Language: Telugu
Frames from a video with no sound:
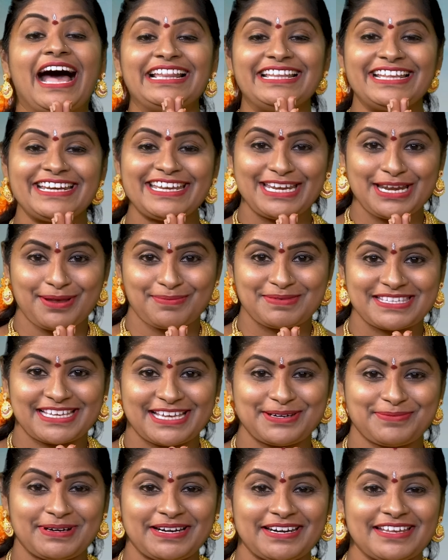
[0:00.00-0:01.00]
అందరికీ
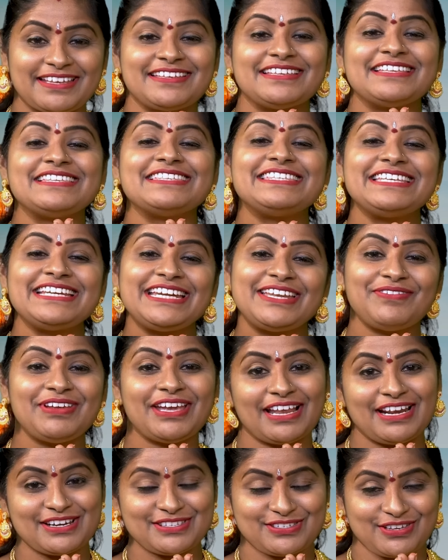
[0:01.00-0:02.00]
నమస్కారం అండి సిటీవీ
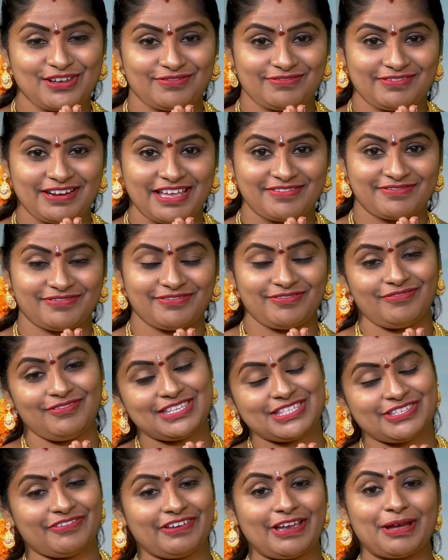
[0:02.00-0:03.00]
కలర్స్ ఆఫ్ లైఫ్
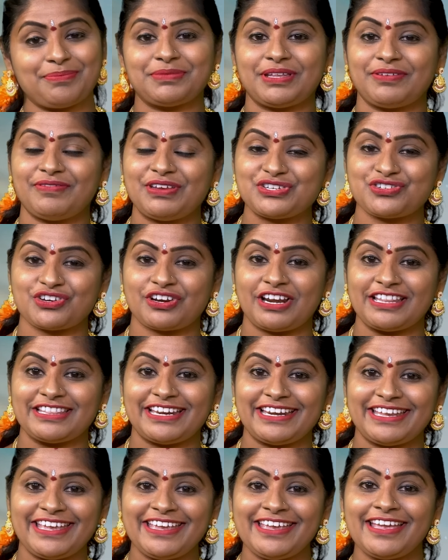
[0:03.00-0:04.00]
విశ్వవ్యాప్త
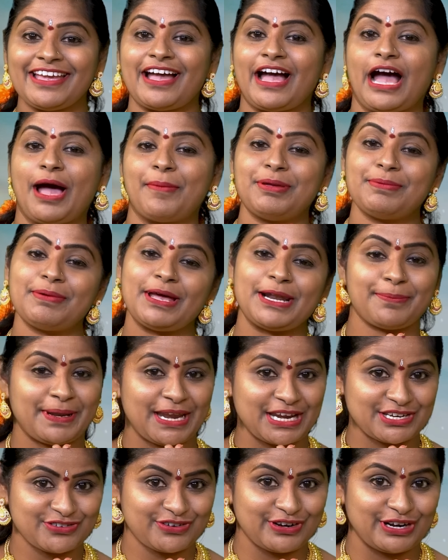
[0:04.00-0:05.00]
వీక్షకులందరికీ అభిమాన
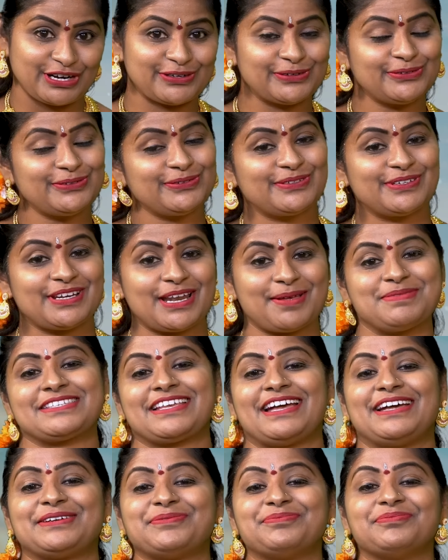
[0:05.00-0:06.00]
ప్రేక్షకులకు
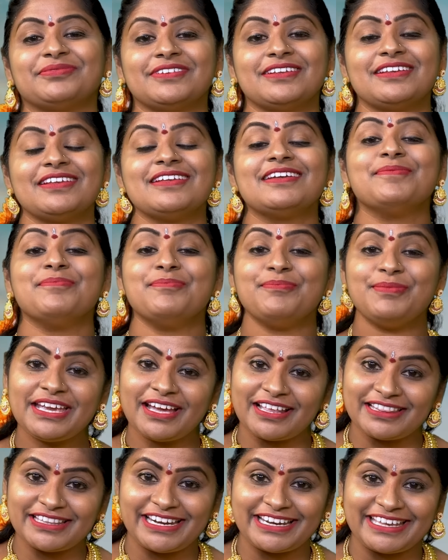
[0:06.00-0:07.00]
నమస్కారం మీ
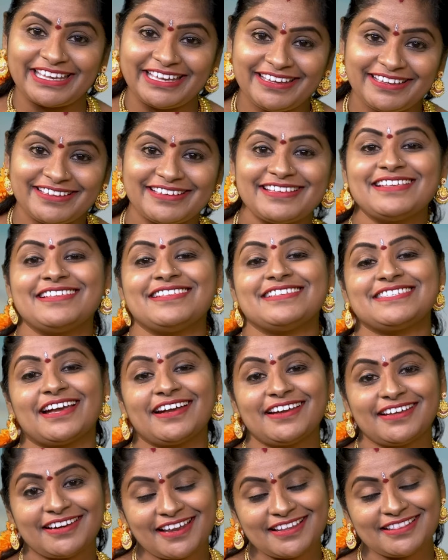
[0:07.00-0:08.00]
అందరికీ
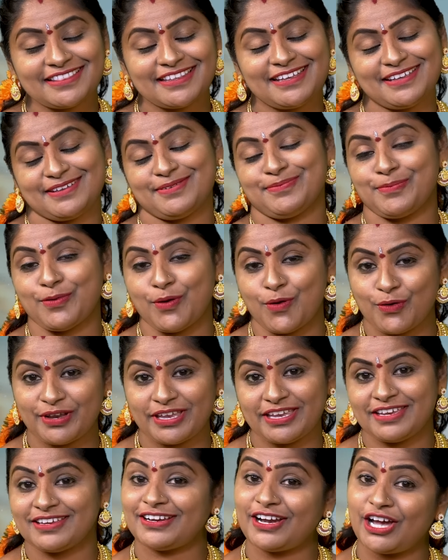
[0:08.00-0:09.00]
సంక్రాంతి
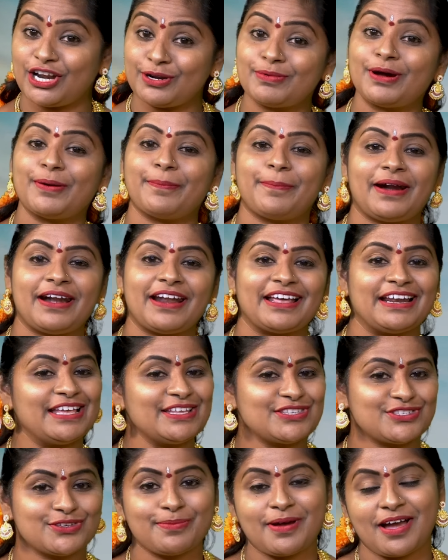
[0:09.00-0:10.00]
భోగి కనుమ పండగల
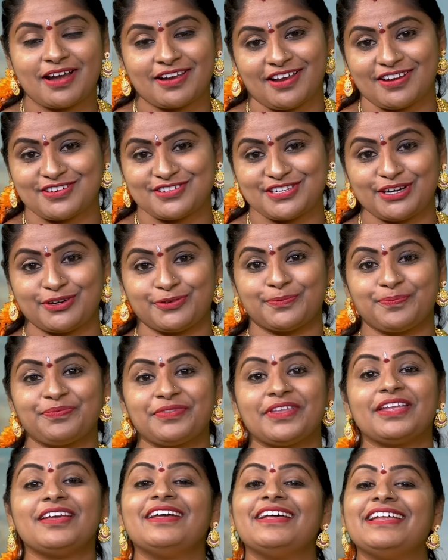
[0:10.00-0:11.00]
శుభాకాంక్షలు
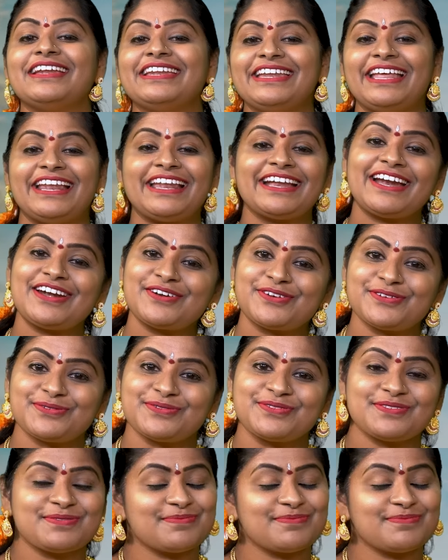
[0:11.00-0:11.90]
నెలగంటు